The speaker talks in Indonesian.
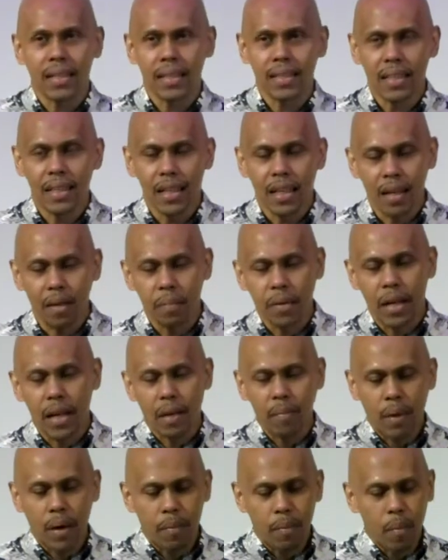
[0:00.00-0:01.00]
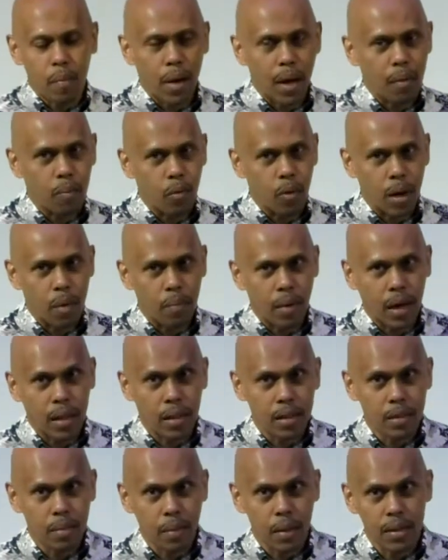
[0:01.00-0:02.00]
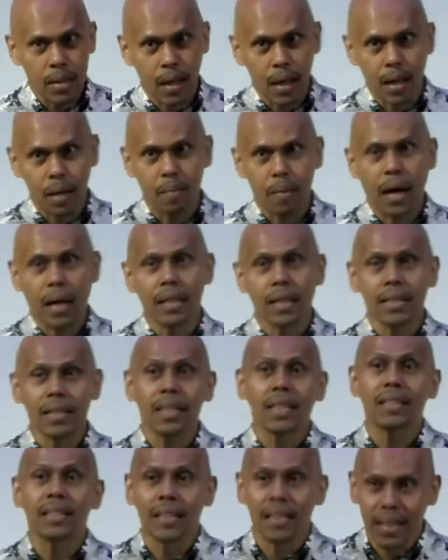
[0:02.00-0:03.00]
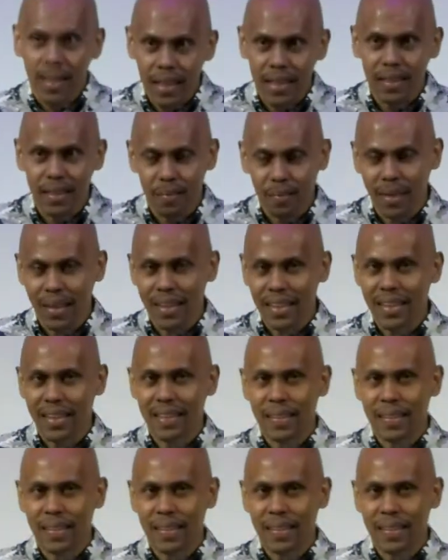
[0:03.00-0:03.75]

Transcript: Jadi lebih daripada pemenang bukan mengatasi masalah, mengatasi diri sendiri sebenarnya.